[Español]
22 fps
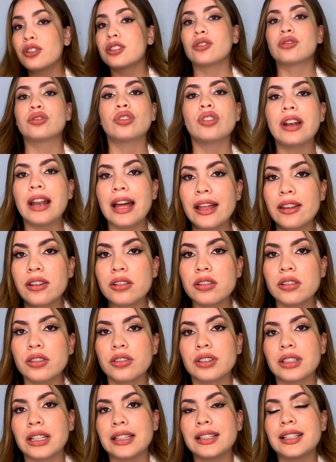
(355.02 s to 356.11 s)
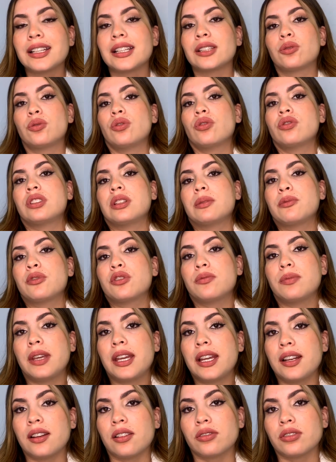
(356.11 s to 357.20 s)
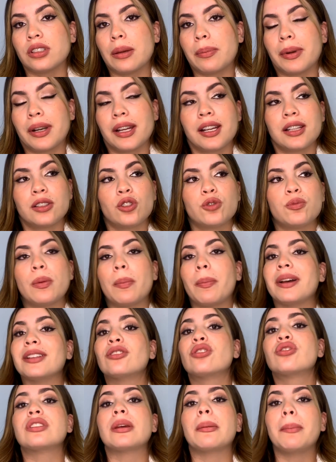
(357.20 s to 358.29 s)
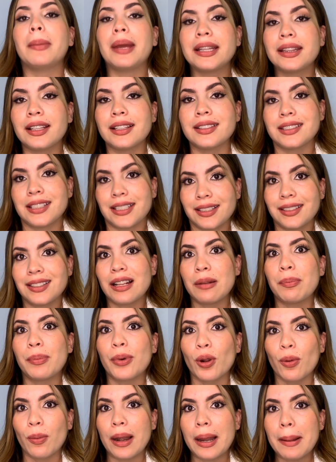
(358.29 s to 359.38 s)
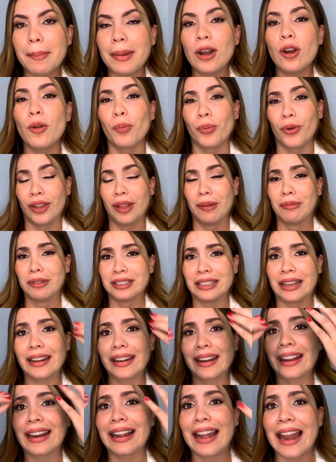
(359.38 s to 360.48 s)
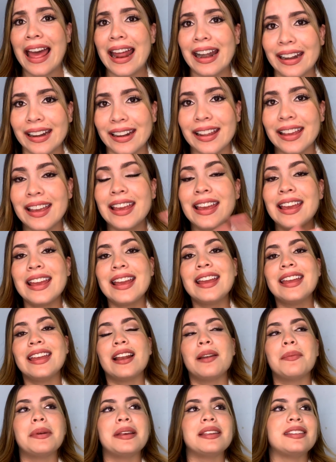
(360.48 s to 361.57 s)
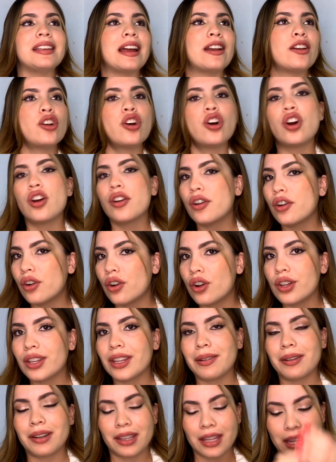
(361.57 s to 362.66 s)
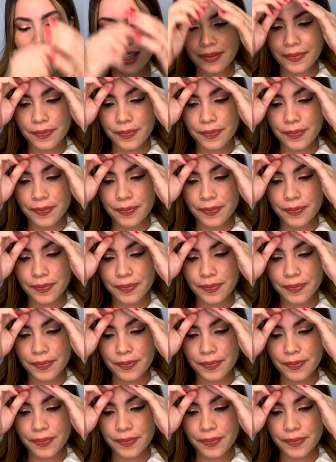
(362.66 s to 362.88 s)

a otro lado con tal de que tú y yo estemos bien, o sea, para que tus papás no se metan, si ese es el problema lo podemos arreglar. Y él me decía, no, no, no, de verdad